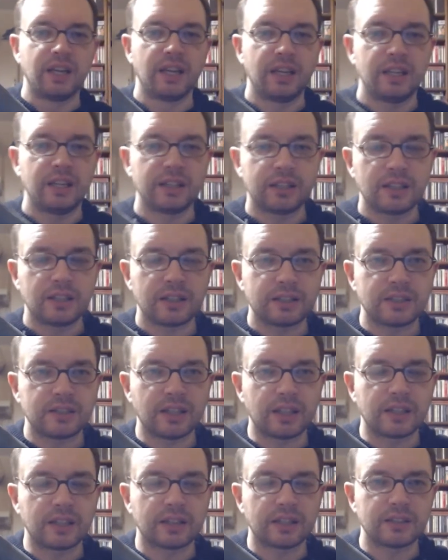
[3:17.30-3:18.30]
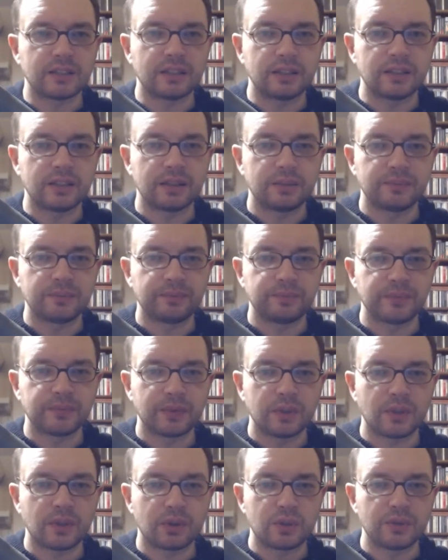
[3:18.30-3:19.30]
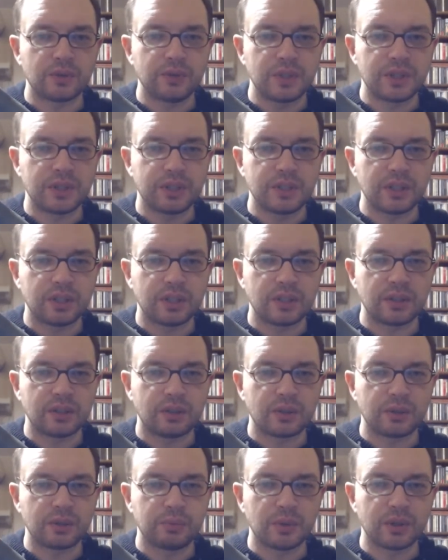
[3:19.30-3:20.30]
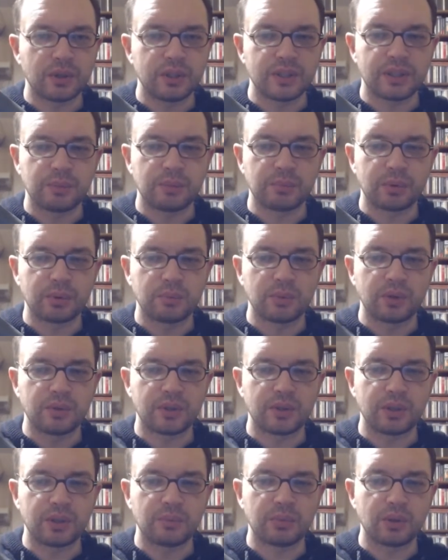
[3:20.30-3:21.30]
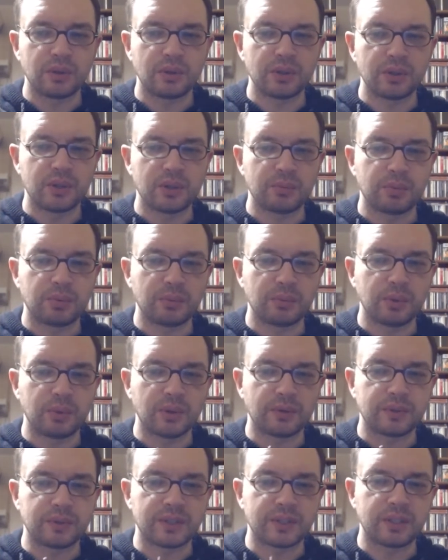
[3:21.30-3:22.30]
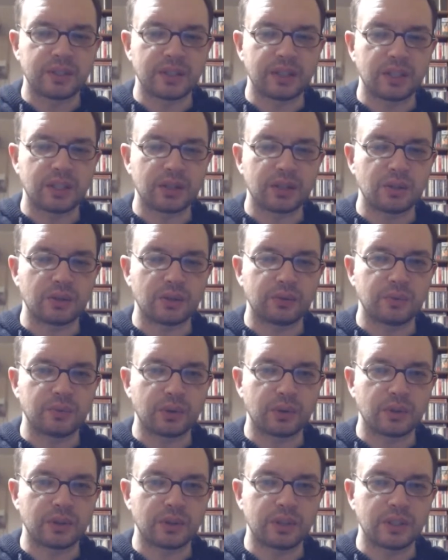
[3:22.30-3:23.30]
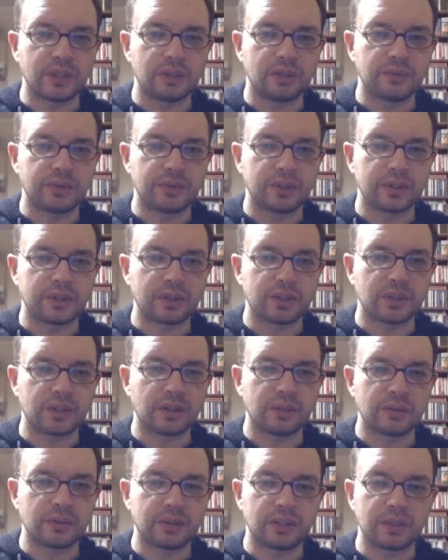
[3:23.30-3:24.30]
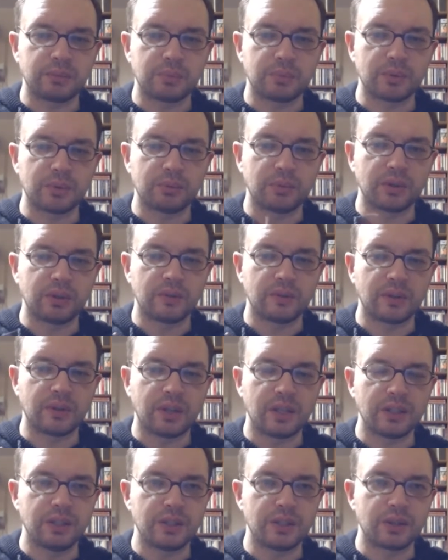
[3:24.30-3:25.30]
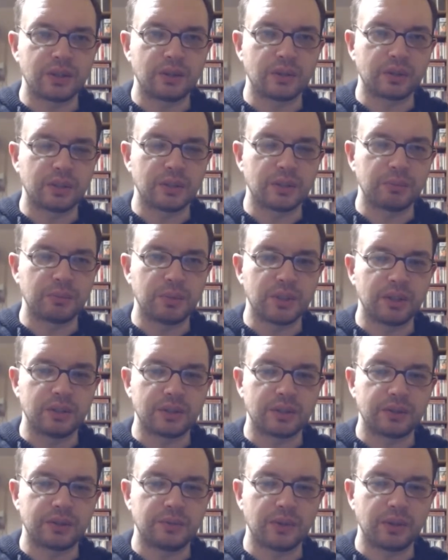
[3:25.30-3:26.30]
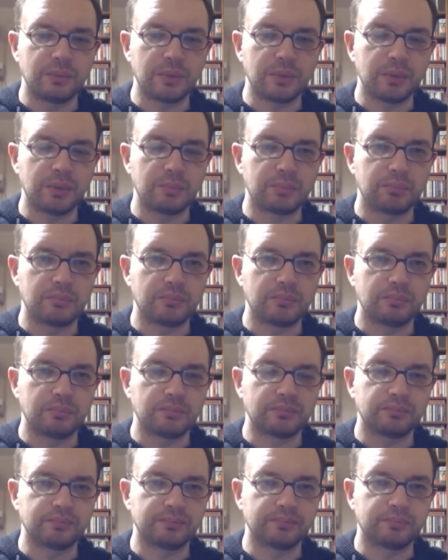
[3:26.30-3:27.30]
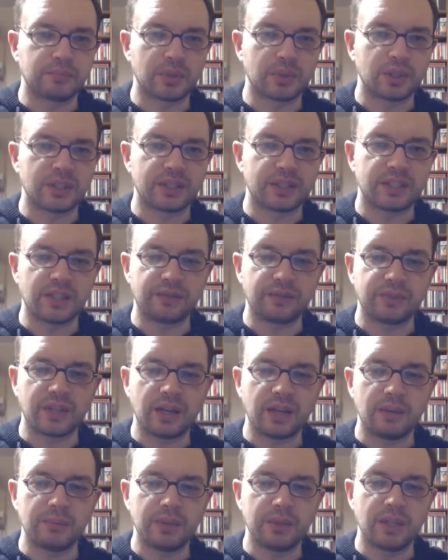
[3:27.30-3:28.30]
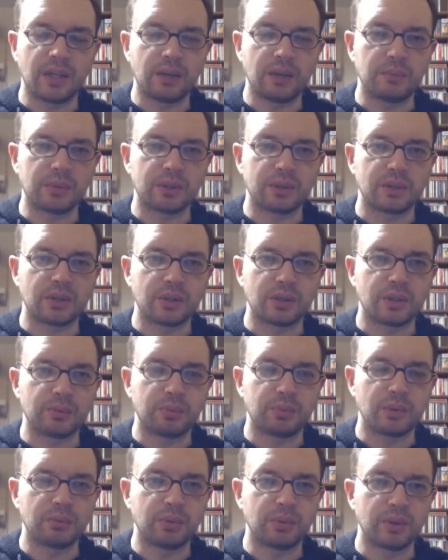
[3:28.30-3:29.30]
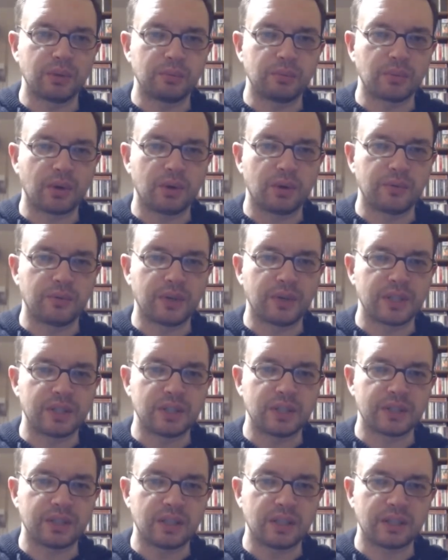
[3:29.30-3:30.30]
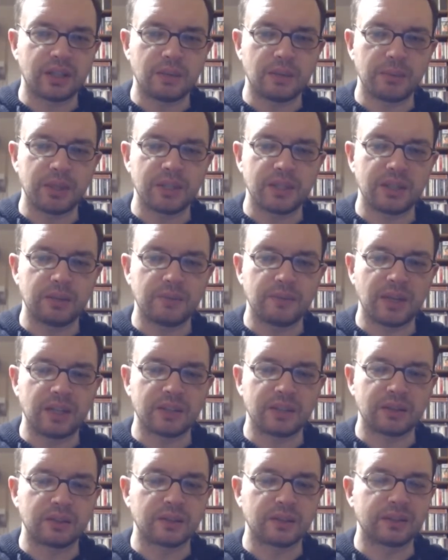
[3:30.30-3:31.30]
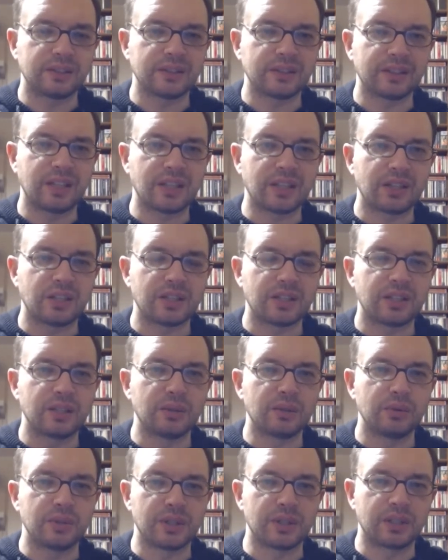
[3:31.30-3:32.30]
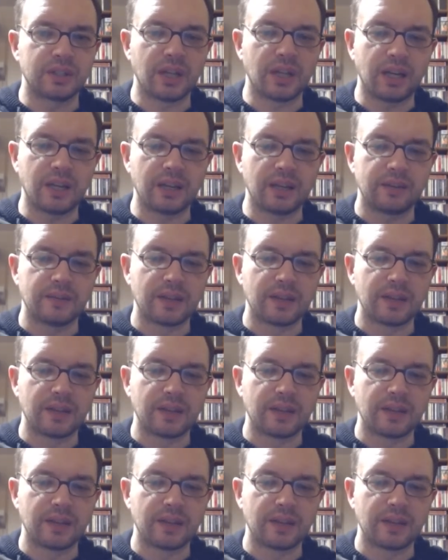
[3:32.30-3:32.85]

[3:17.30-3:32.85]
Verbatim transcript: I teraz tak, um, oczywiście ośmiornice próbują się bronić, próbują zatykać otwór oddechowy kaszalota, próbują ranić go tymi swoimi mm, przyssawkami albo coś, próbują chować się za atramentem, ale to najczęściej guzik daje.